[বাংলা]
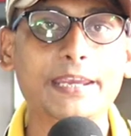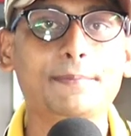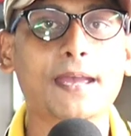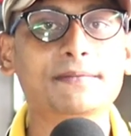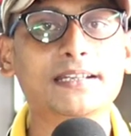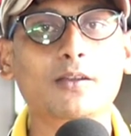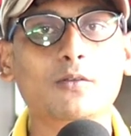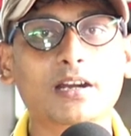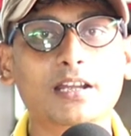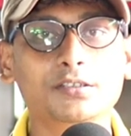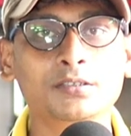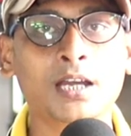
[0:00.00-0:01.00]
এই ব্যবসাটা
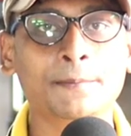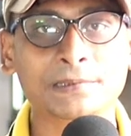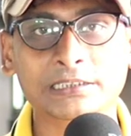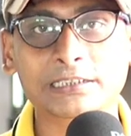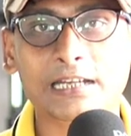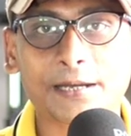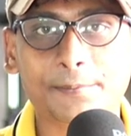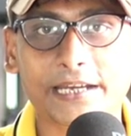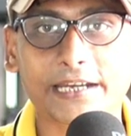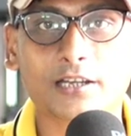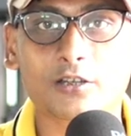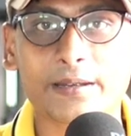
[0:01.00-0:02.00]
করার জন্য আপনাদের
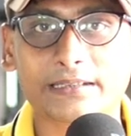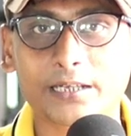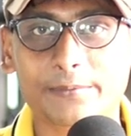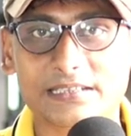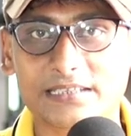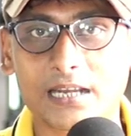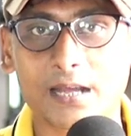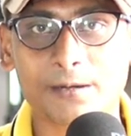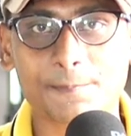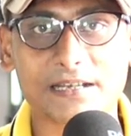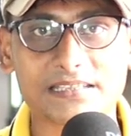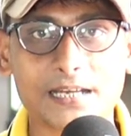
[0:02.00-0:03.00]
লাগবে এইরকম একটা মেশিন
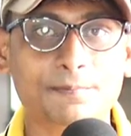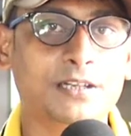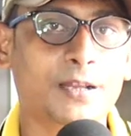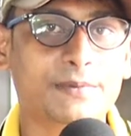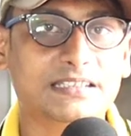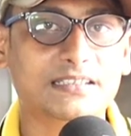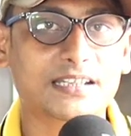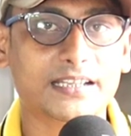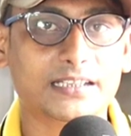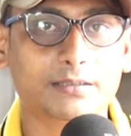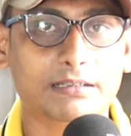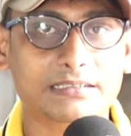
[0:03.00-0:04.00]
আমার পাশে আপনারা মেশিনটা
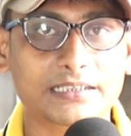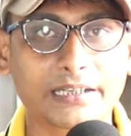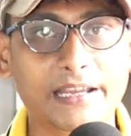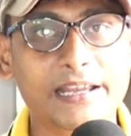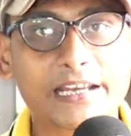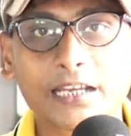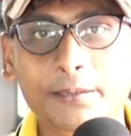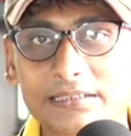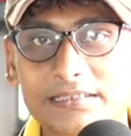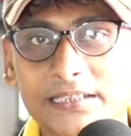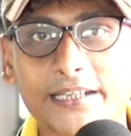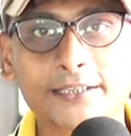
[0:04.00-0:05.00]
দেখতে পাচ্ছেন এই
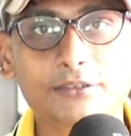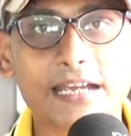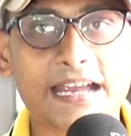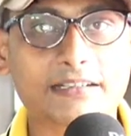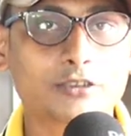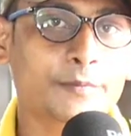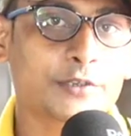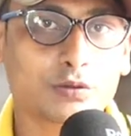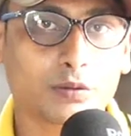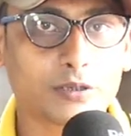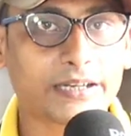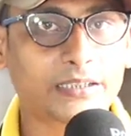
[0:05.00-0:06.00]
মেশিনটা কিন্তু একদমই
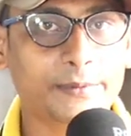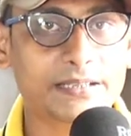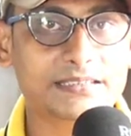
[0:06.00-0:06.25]
ছোট একটা